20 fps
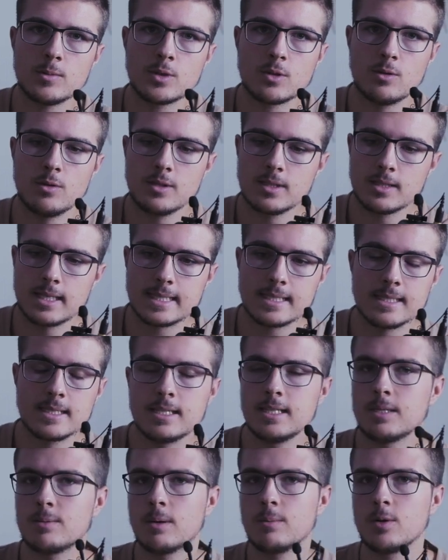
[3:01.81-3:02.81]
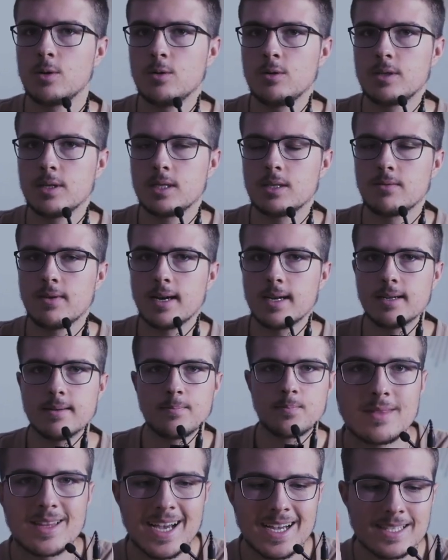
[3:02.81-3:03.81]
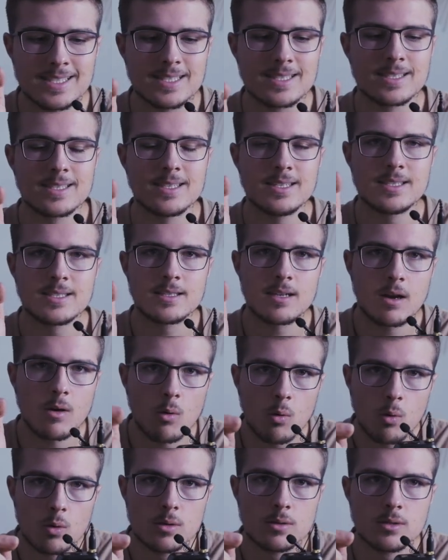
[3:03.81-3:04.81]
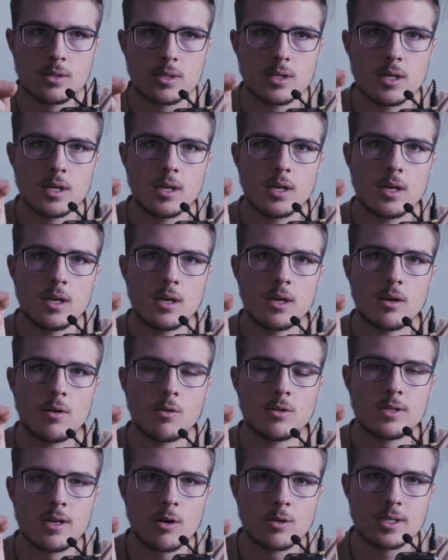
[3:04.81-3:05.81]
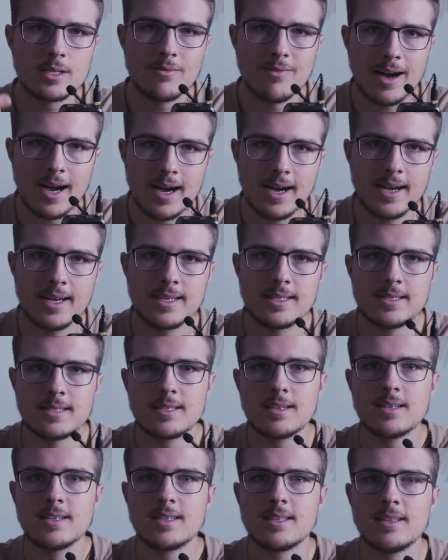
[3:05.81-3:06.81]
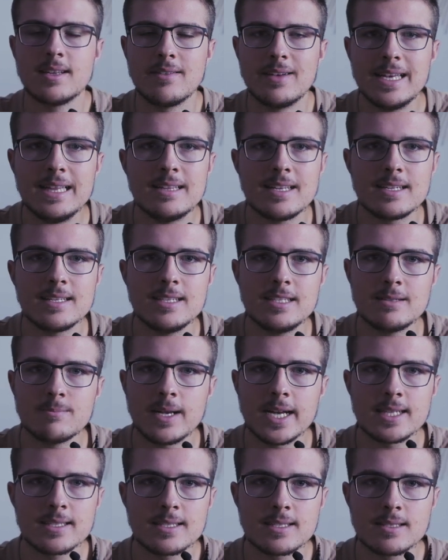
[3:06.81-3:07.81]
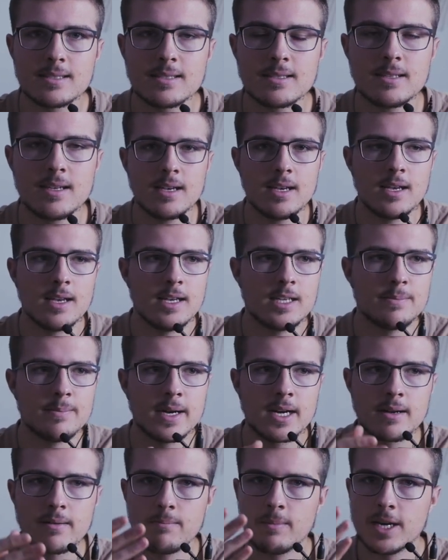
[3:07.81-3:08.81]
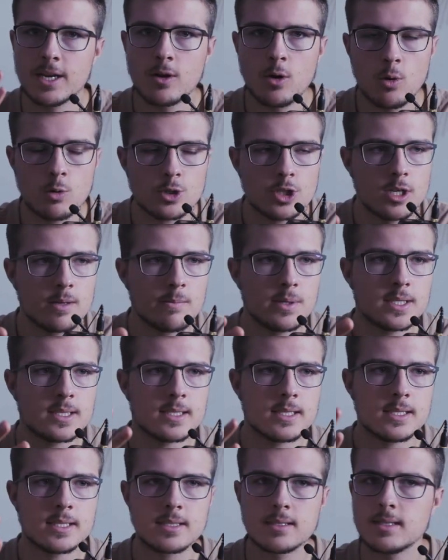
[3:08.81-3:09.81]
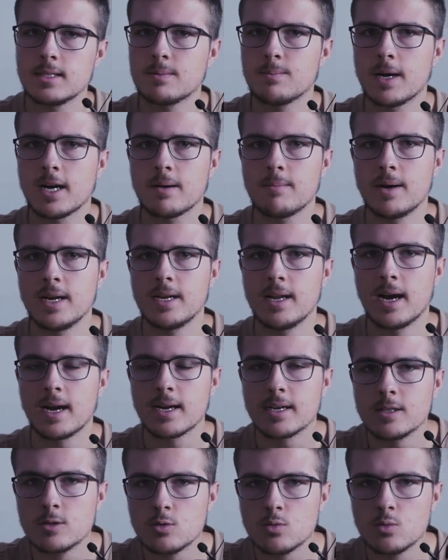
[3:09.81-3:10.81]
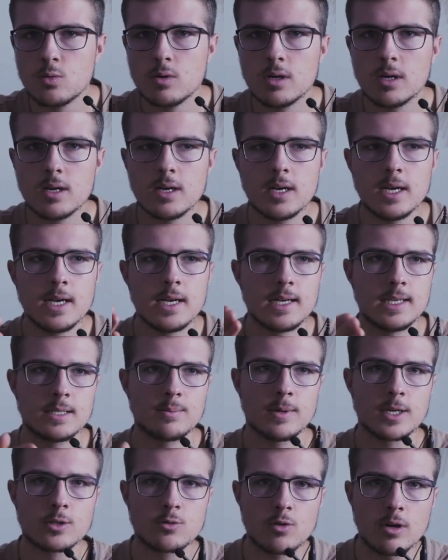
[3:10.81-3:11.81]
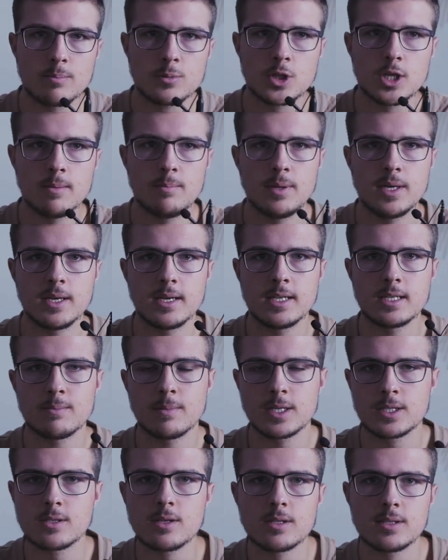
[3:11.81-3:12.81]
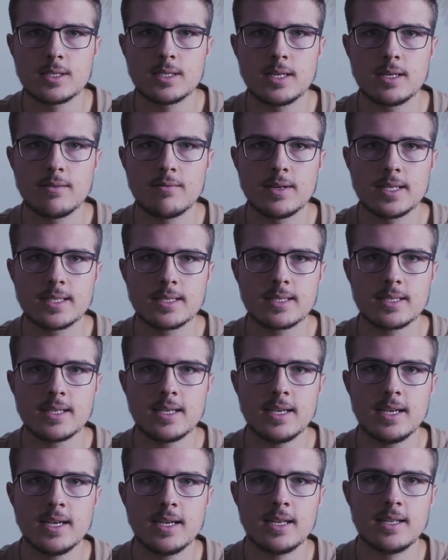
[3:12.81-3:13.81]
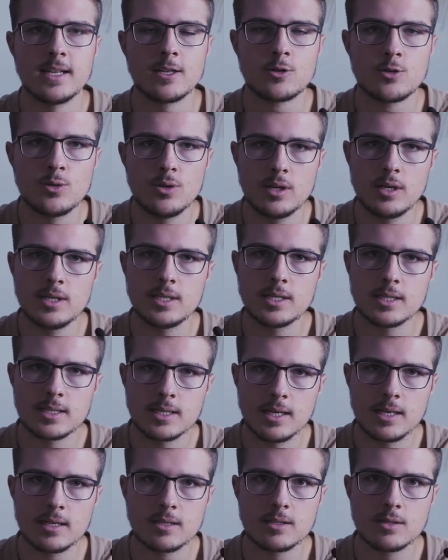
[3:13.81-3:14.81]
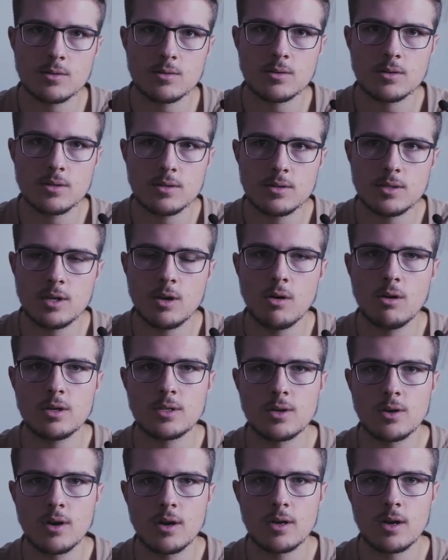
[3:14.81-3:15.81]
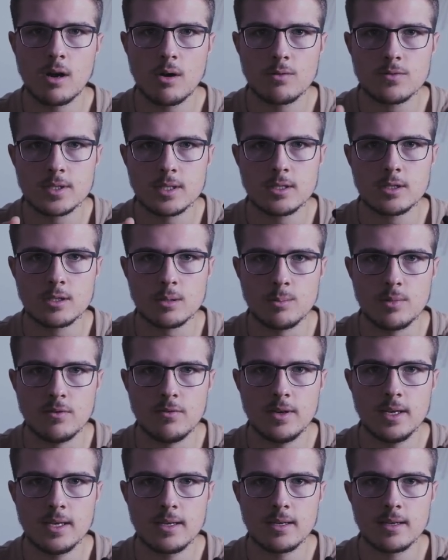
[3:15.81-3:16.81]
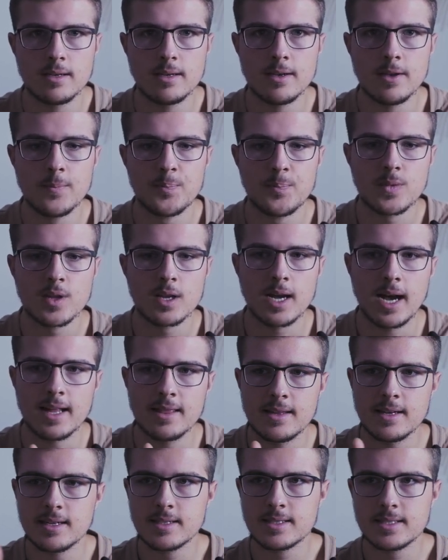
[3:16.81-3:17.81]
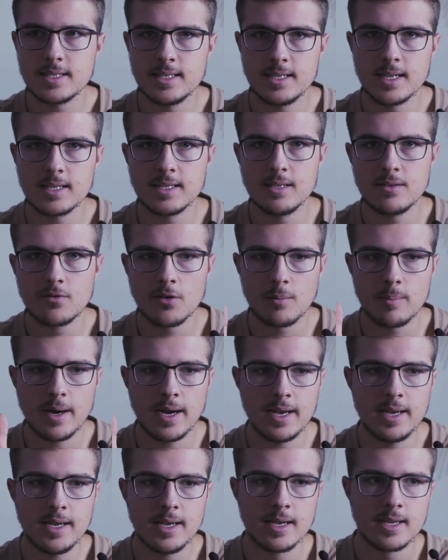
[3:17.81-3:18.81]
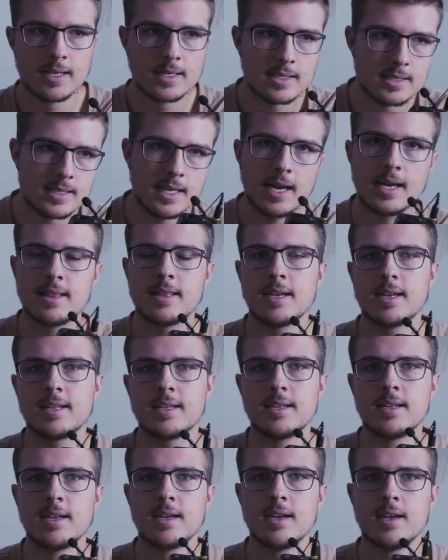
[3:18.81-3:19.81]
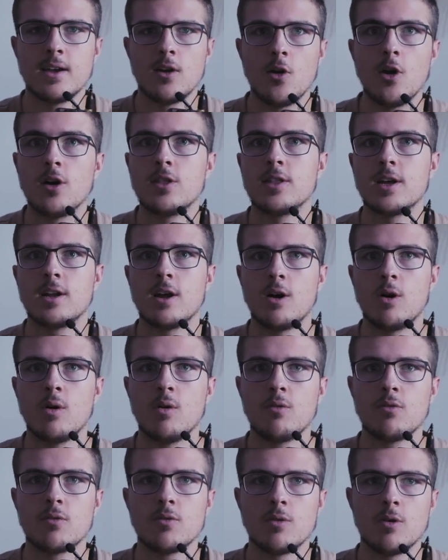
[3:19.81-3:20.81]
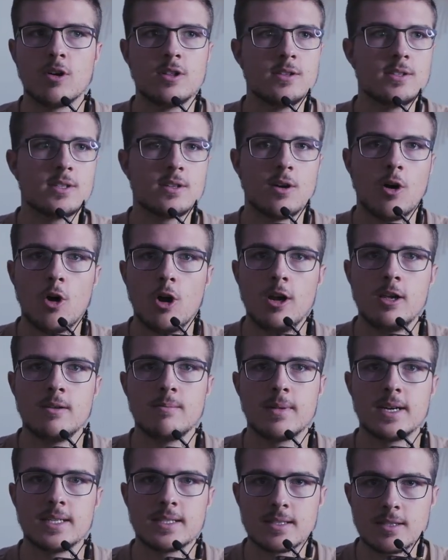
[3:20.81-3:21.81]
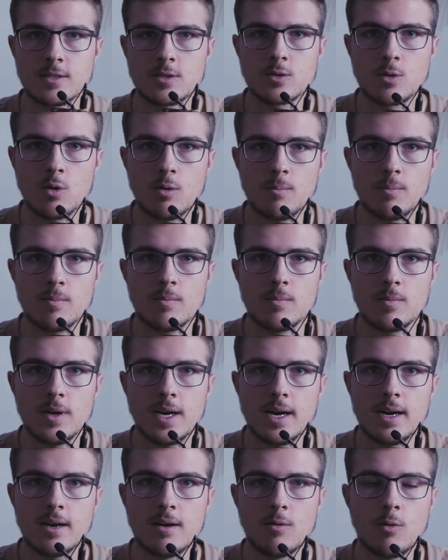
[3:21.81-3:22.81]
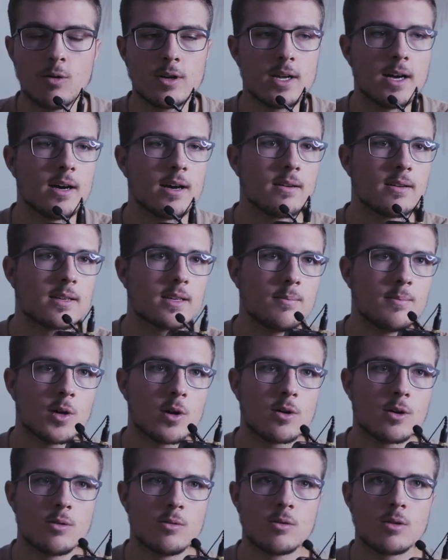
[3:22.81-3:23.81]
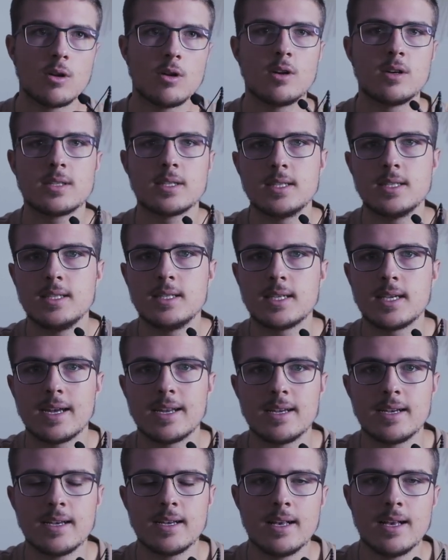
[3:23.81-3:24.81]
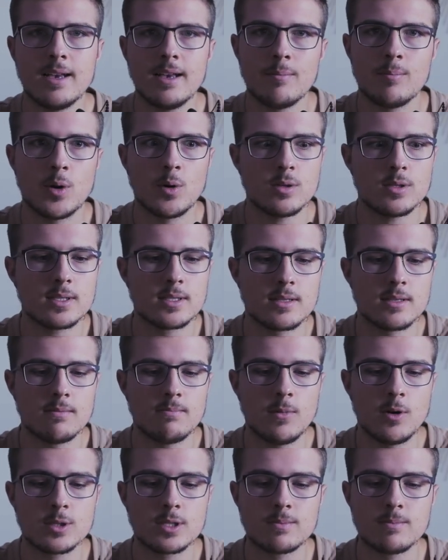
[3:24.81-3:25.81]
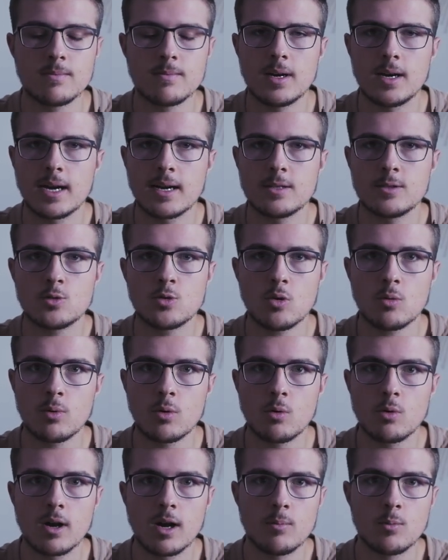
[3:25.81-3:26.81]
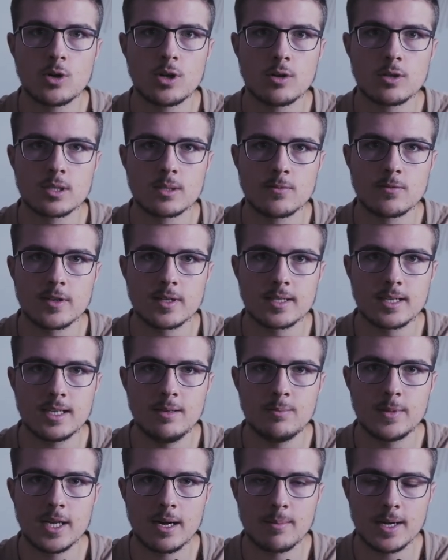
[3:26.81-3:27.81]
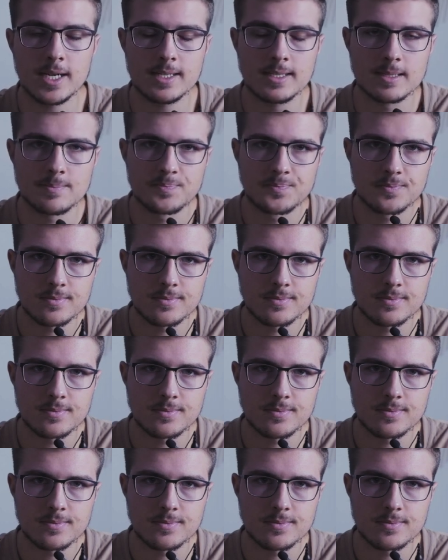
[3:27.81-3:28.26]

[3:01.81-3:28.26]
zu lösen, dass ich nicht mehr benötigt werde. Das ist der Grund und auch die Wahrheit hinter diesem ganzen, ich mache mein Coaching-Business, ich mache meine Agentur, ich mache Dropshipping, ich mache sonst irgendwas. Natürliche Selektion, die Leute hören auf, sich zu bewegen, andere ziehen an ihnen vorbei, die anderen hören dann auf und heulen meistens rum. Ja? Oder gibt auch genug Leute, die ich kenne, bei uns ähm, aus dem Agenturprogramm oder aus dem Vertrieb damals,